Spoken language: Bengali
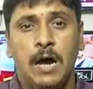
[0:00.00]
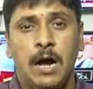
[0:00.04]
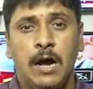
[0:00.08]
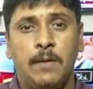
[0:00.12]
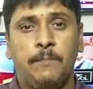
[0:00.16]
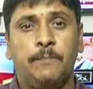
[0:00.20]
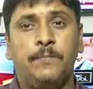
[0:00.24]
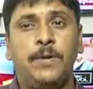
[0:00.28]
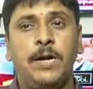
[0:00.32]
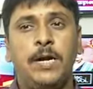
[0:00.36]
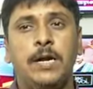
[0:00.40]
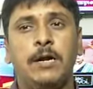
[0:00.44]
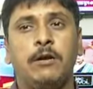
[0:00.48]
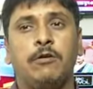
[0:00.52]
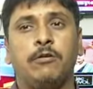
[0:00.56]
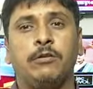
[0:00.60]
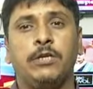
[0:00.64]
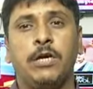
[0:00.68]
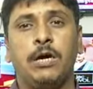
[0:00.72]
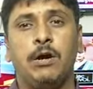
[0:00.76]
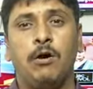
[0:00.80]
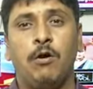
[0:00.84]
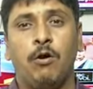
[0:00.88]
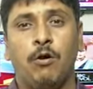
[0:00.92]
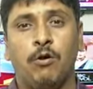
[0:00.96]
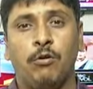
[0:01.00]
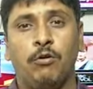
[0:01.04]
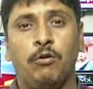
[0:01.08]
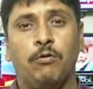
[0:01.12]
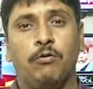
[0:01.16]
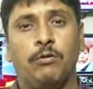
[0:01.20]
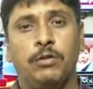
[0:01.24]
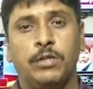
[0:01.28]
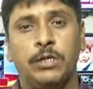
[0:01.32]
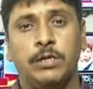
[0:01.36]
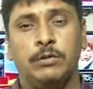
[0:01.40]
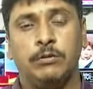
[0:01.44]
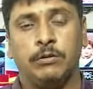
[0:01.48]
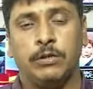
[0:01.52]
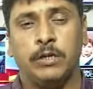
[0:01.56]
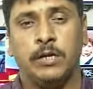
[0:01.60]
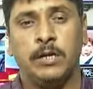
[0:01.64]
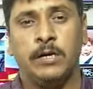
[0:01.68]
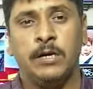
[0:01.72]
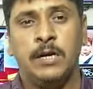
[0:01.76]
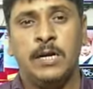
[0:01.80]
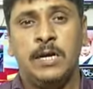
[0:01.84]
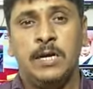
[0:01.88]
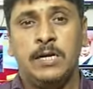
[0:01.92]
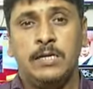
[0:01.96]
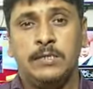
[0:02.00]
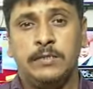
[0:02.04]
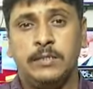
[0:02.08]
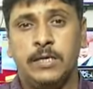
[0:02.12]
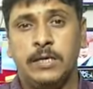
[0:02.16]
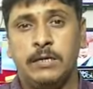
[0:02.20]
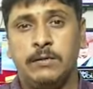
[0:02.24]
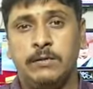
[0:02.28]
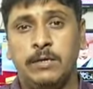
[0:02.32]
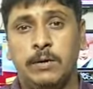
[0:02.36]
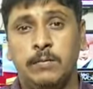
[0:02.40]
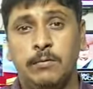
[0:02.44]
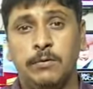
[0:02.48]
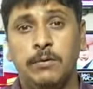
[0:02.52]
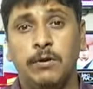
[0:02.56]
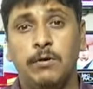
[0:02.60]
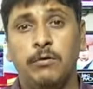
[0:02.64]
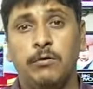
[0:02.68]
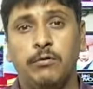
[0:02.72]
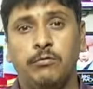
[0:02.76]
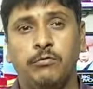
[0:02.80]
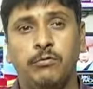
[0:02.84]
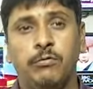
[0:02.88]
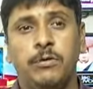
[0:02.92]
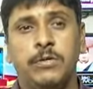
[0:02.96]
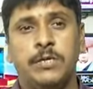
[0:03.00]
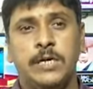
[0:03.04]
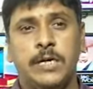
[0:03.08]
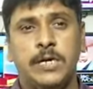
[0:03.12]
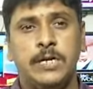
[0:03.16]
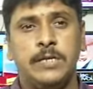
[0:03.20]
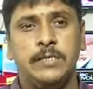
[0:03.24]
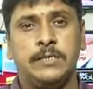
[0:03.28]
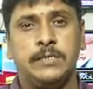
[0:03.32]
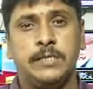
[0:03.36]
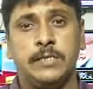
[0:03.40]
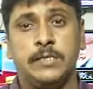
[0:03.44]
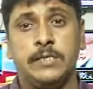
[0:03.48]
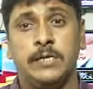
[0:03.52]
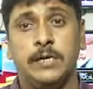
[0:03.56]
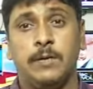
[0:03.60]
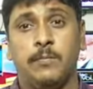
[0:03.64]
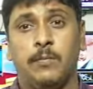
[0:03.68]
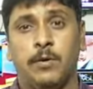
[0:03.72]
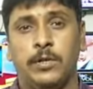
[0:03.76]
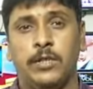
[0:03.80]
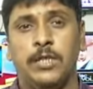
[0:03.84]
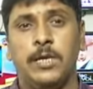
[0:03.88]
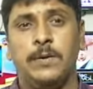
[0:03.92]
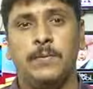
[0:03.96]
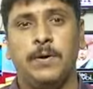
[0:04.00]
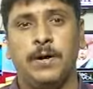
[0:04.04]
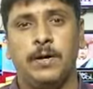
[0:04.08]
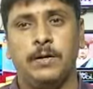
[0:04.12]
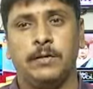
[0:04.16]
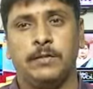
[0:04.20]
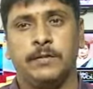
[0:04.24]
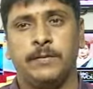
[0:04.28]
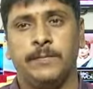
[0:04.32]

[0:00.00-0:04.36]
আপডেটের কথা অগ্রগতির কথা যে যেমন ধর নতুন ট্রেন এসছে যেটা বন্দে ভারত